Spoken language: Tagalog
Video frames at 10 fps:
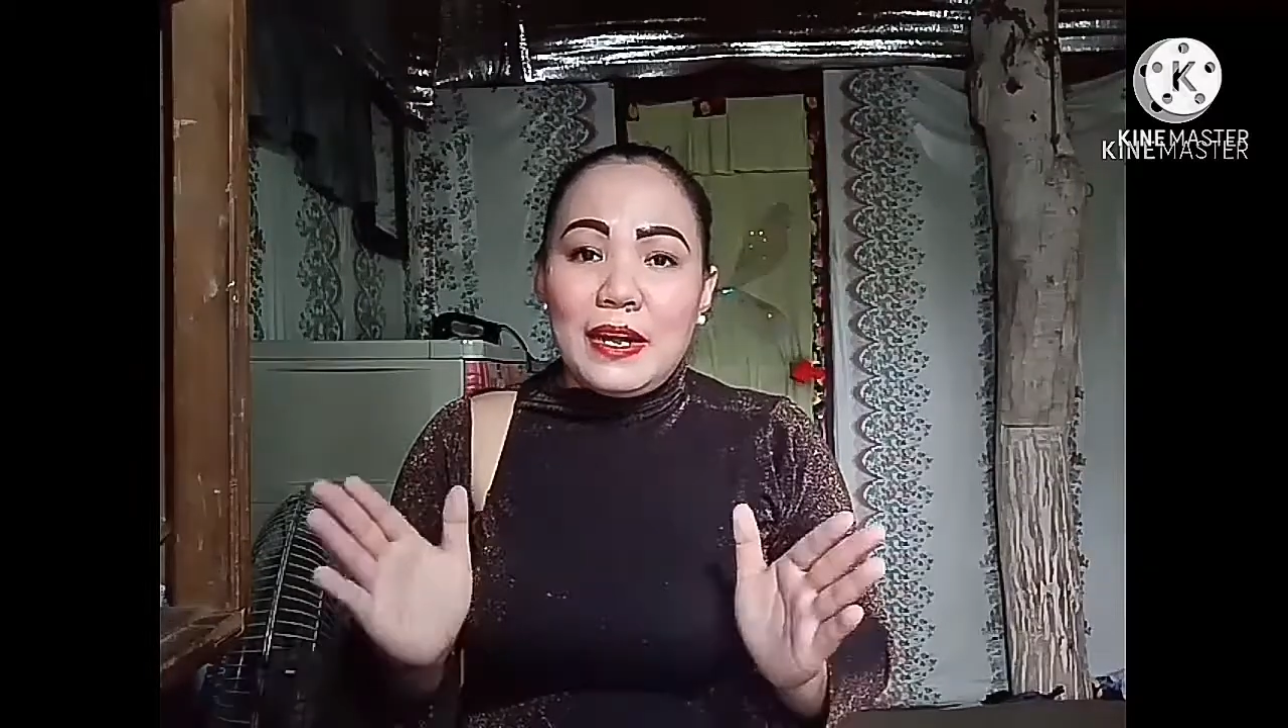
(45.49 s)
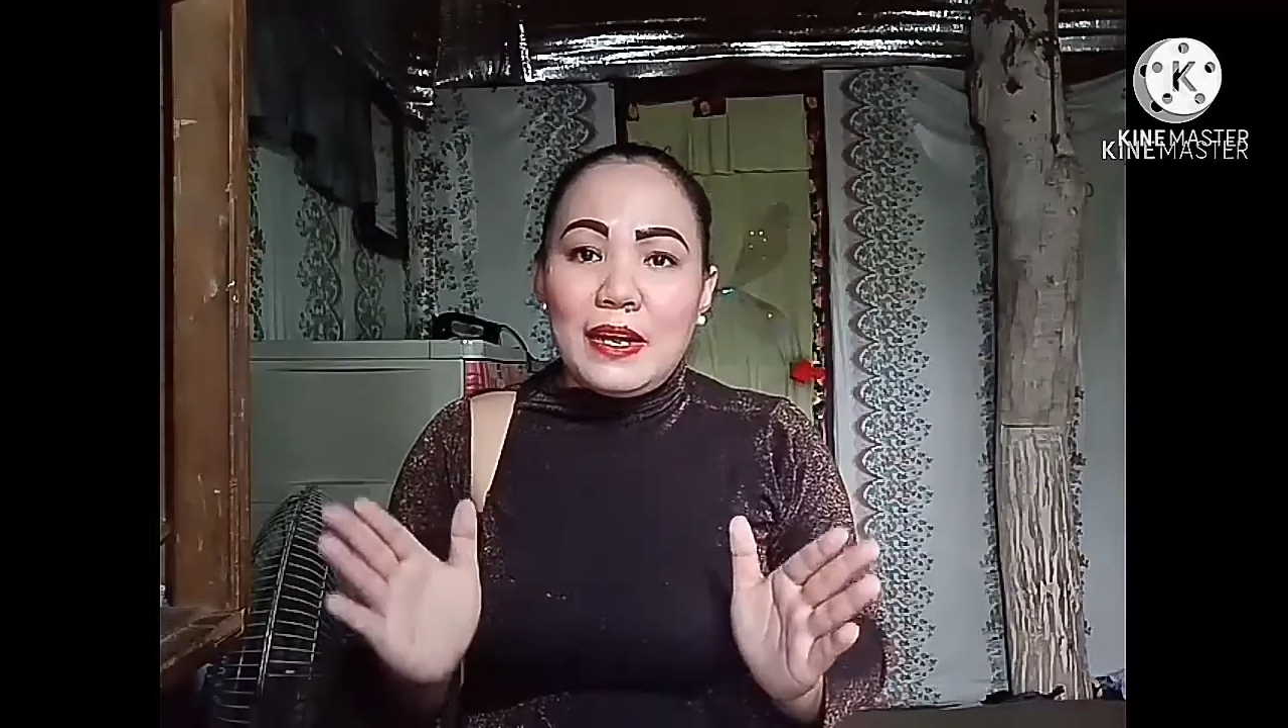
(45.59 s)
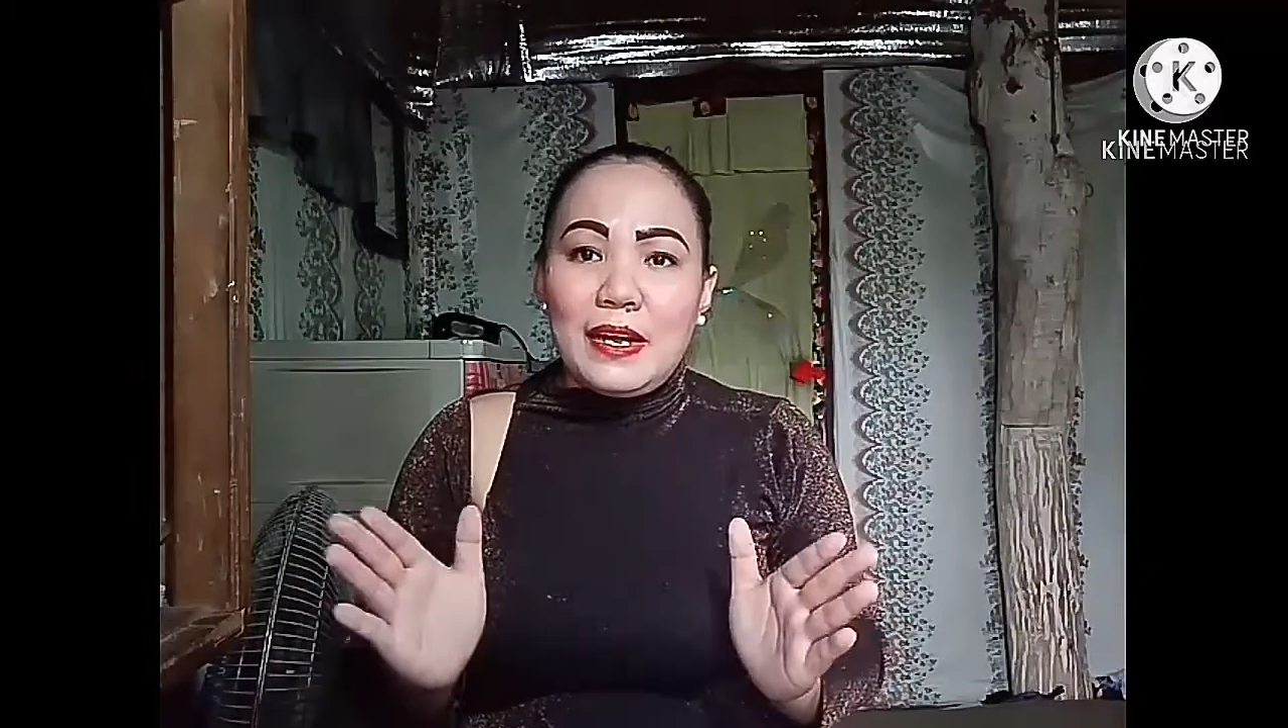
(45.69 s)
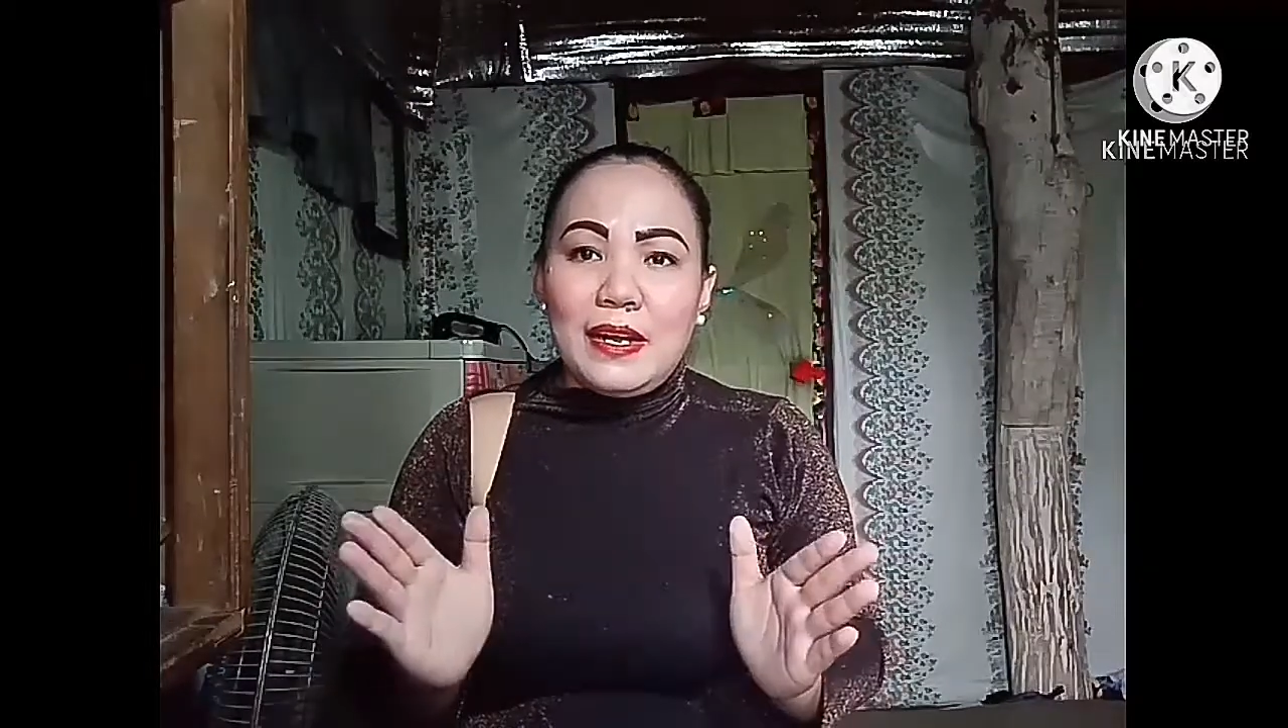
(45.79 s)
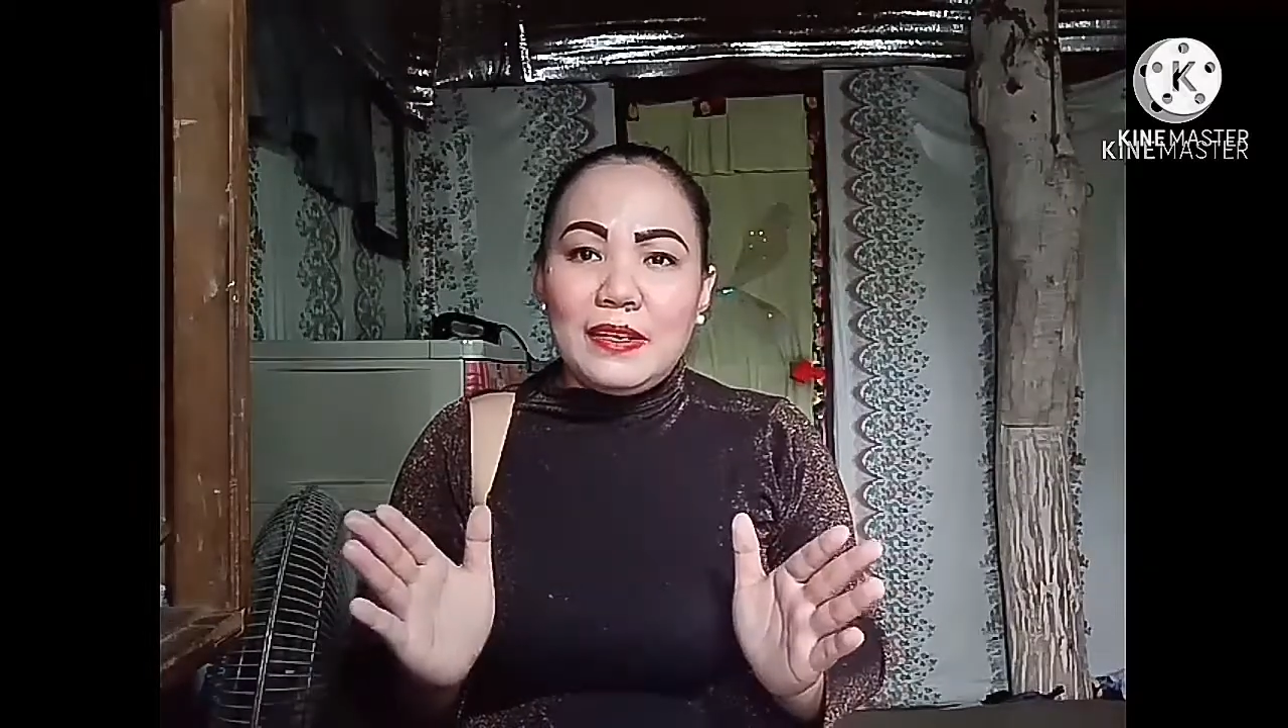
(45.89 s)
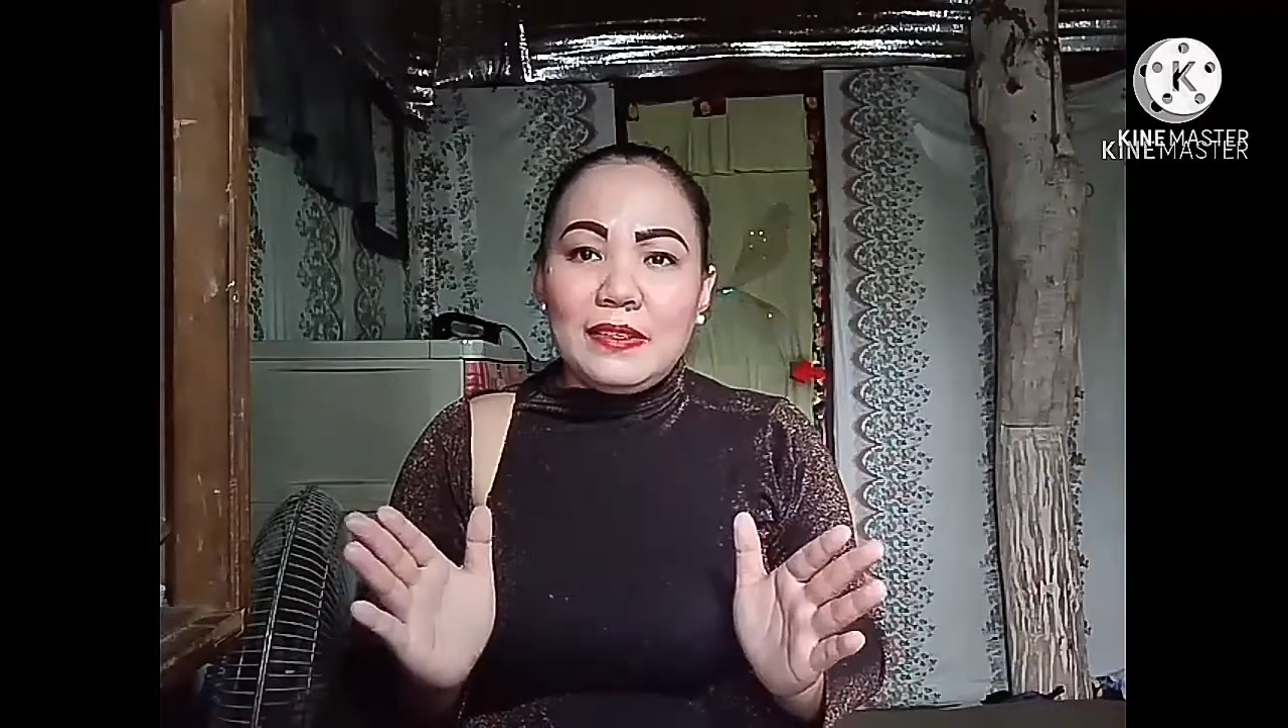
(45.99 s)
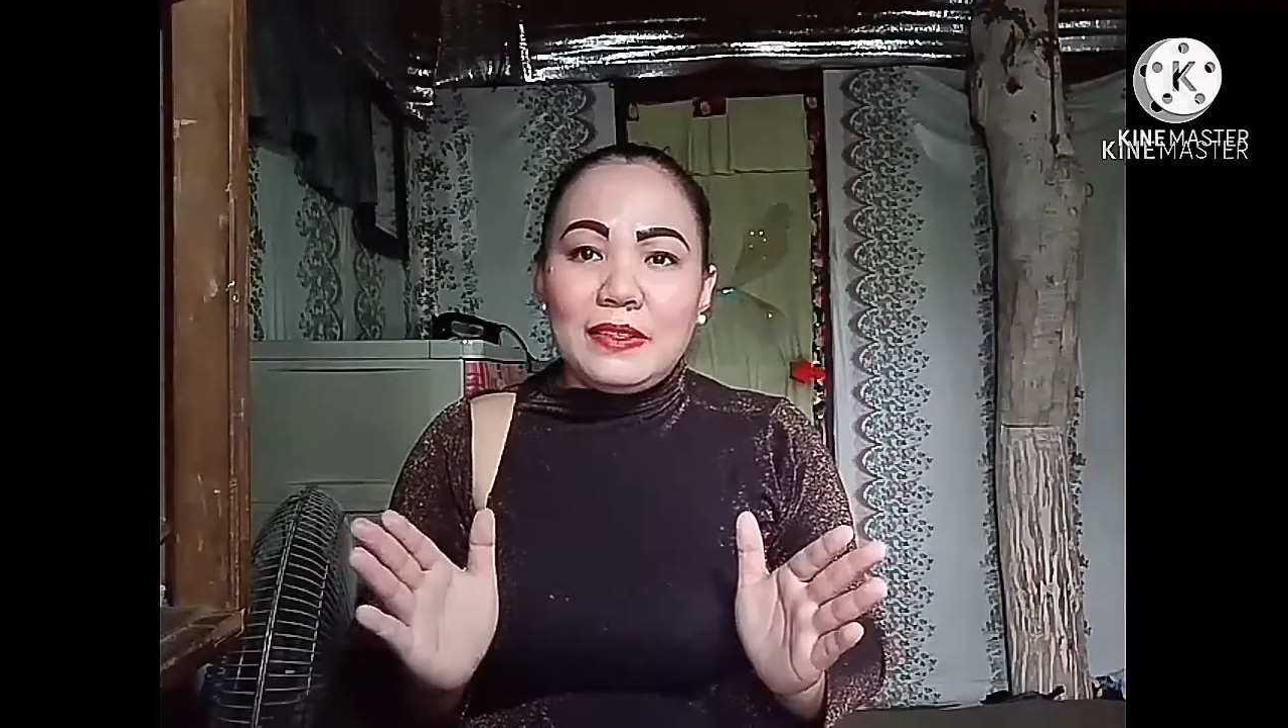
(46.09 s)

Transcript: Uh,